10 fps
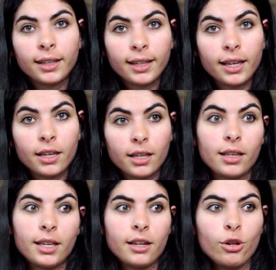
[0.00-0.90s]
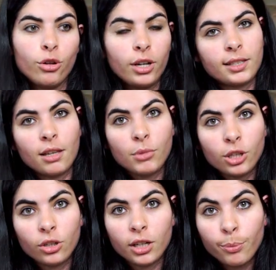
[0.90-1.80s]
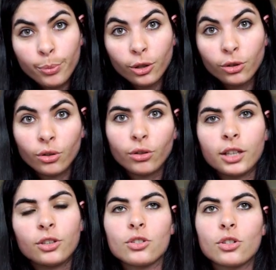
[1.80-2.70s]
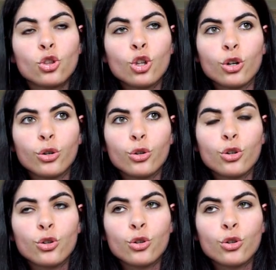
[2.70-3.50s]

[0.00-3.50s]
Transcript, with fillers: que lo que están viendo en el porno. Entonces, no,